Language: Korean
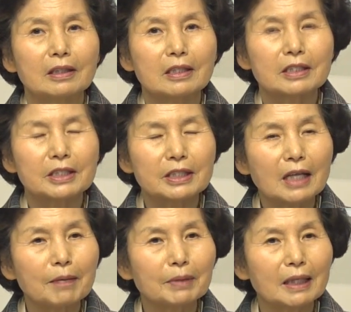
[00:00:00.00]

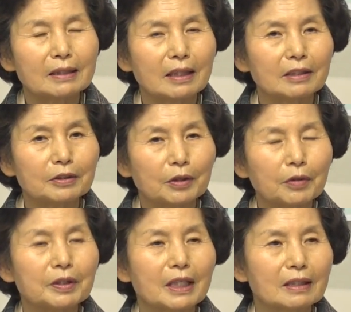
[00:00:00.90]
시합을 할 때는
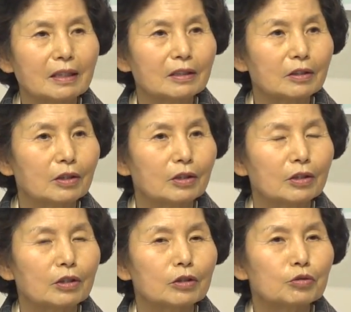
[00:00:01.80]
경기를 할 때는
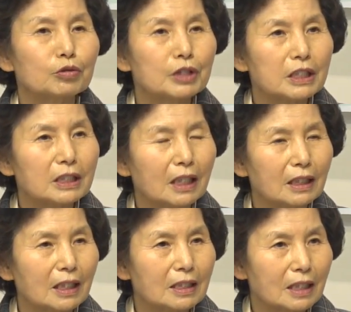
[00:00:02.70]
규칙이라는
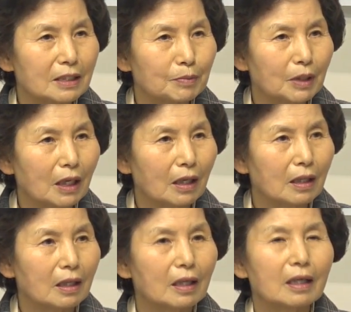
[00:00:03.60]
게 있지 않습니까?
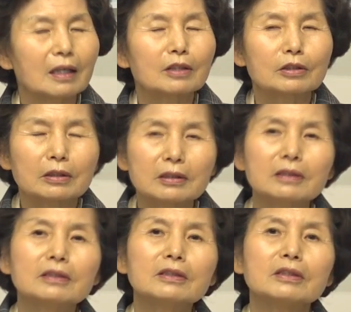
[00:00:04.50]

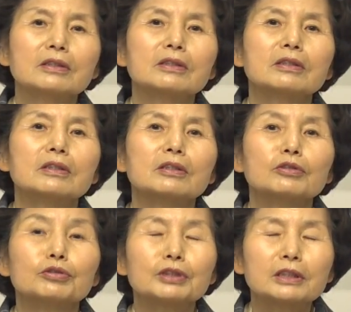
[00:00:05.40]
그
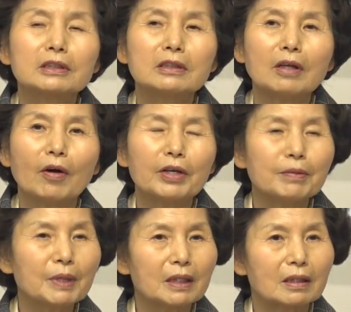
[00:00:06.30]
규칙을
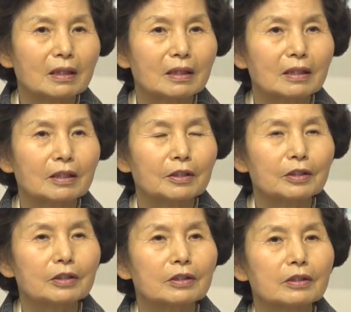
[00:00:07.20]
어기면
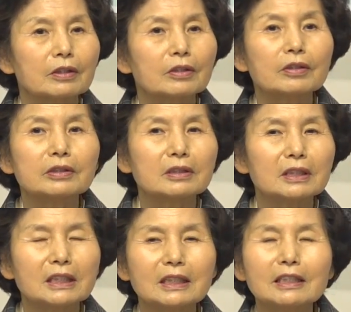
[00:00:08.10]
그거는
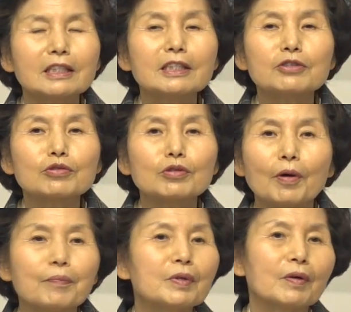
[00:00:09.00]
이길 수
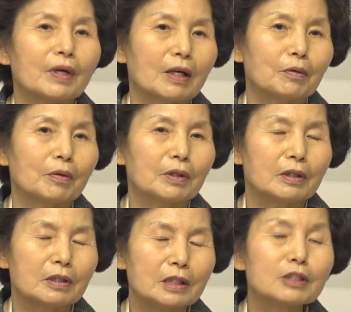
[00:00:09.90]
없는 거라고
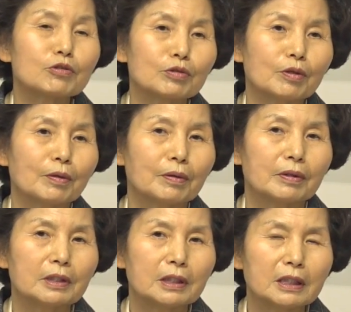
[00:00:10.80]
이길 수
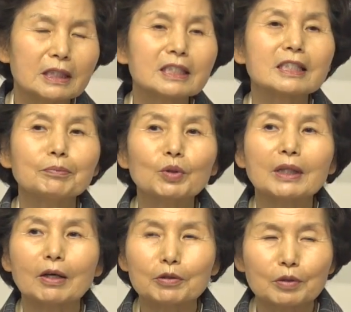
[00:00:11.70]
이기지
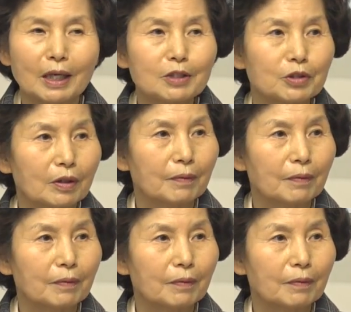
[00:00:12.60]
못한 것으로 하죠.